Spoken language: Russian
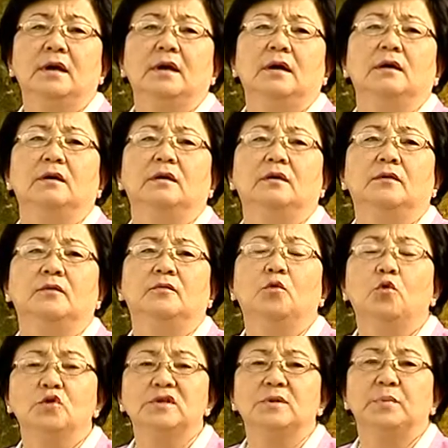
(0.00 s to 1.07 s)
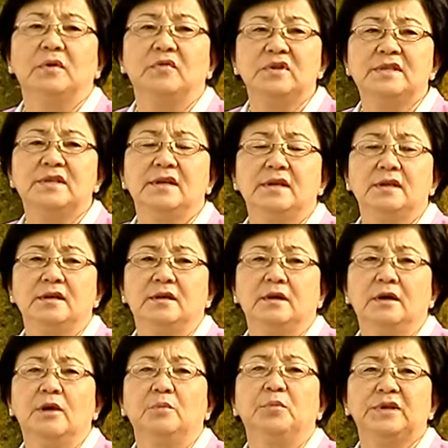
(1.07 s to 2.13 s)
в ходе проведения
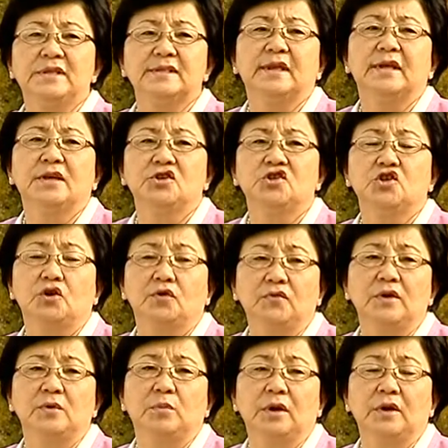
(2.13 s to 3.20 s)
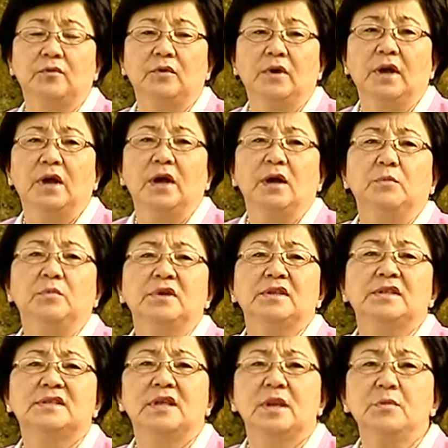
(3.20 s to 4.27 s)
предстоящих выборов. Мы
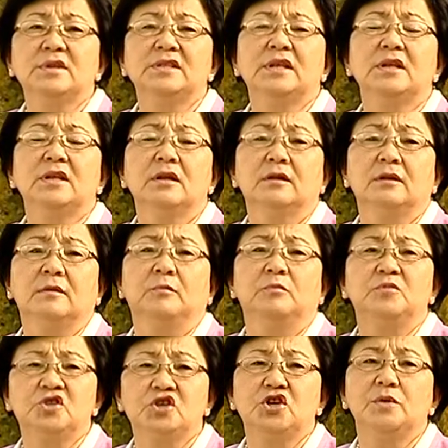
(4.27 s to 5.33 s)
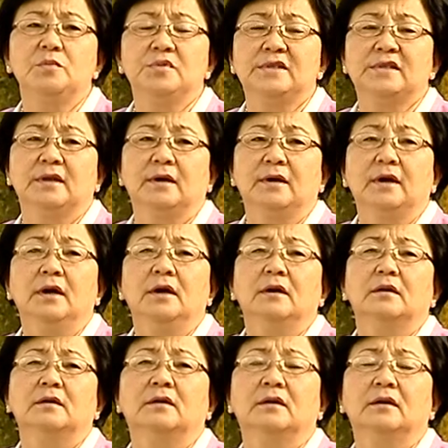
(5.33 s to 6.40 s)
стремительно мчимся
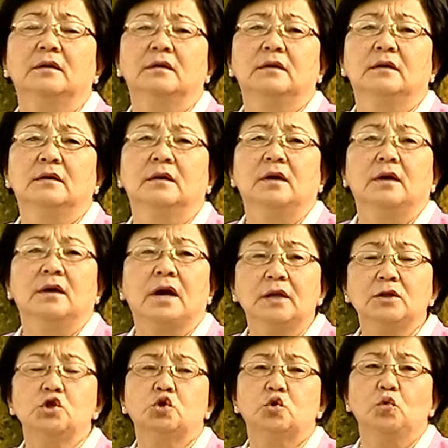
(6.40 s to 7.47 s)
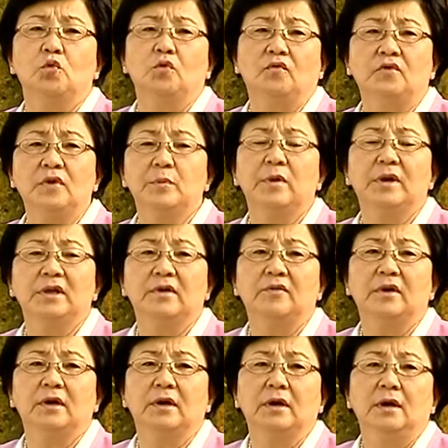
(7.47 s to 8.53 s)
к концу
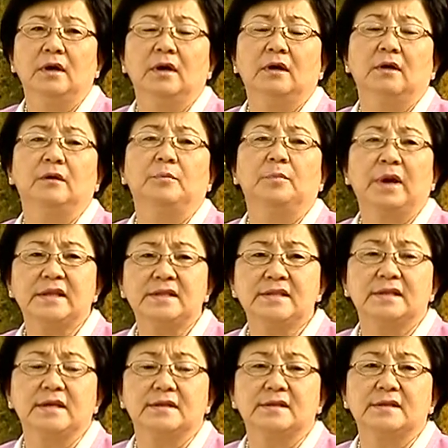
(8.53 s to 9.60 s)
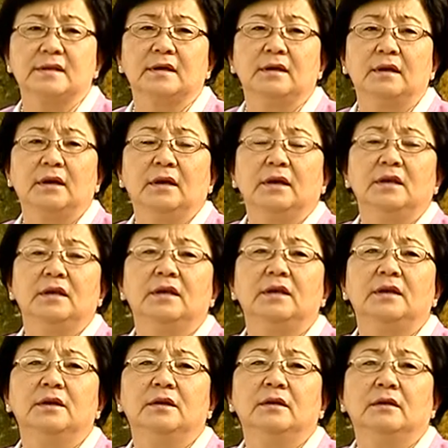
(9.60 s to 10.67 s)
выборного Э, процесса.
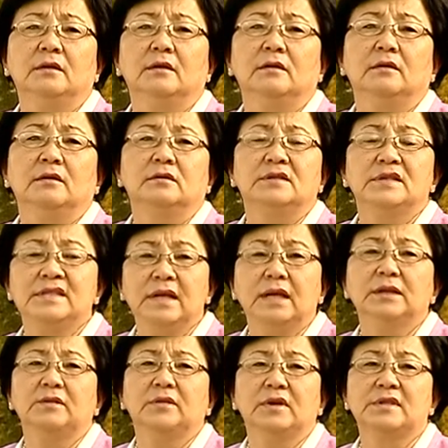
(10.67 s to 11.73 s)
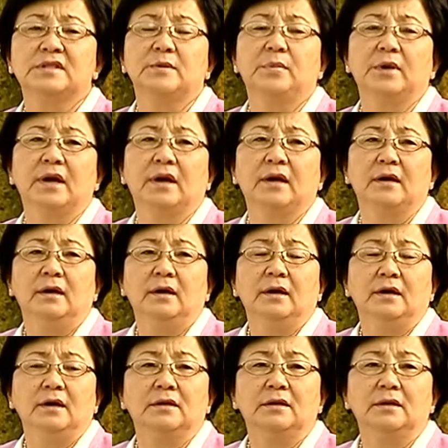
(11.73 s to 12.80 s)
И 10 э, октября –
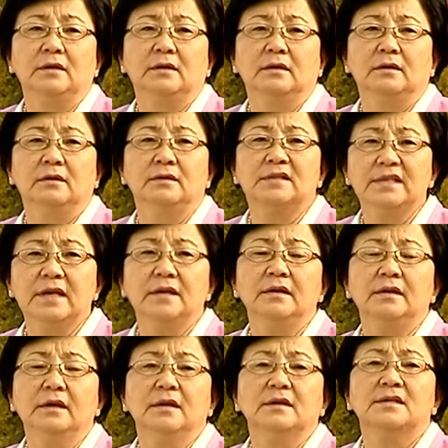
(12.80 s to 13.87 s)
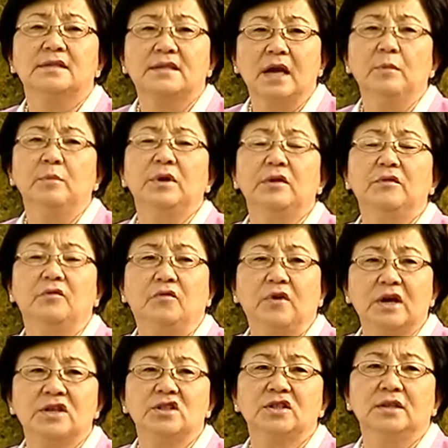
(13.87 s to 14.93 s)
это день самый
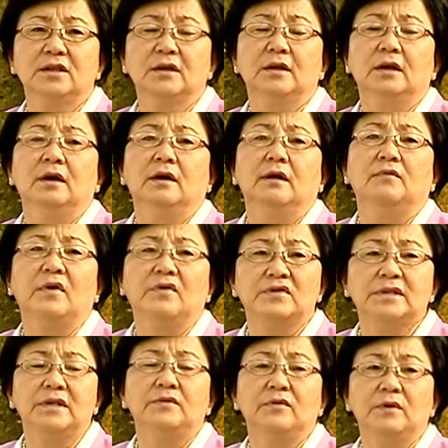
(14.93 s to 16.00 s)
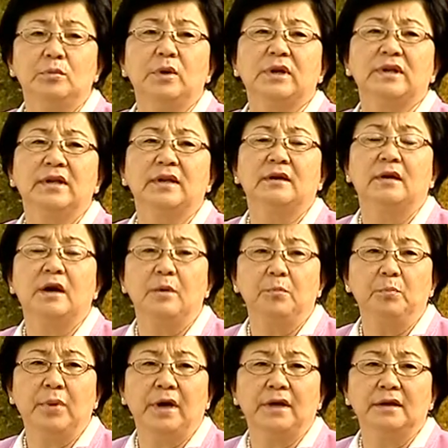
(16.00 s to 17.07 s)
важный во всей выборной
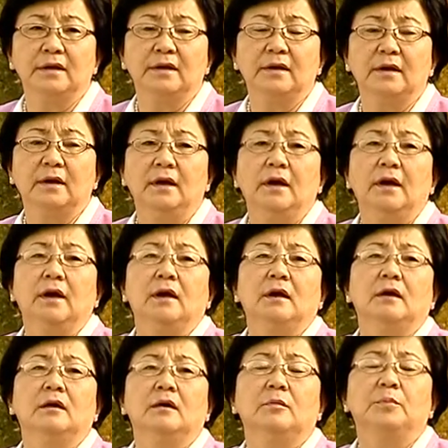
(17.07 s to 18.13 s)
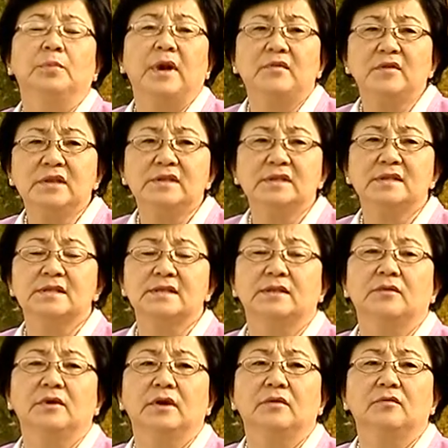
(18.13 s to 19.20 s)
кампании. Э,
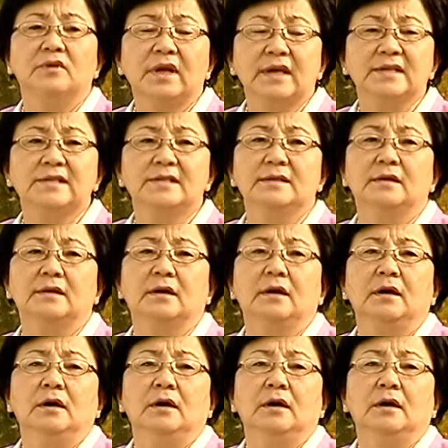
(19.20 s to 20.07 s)
правительство, власти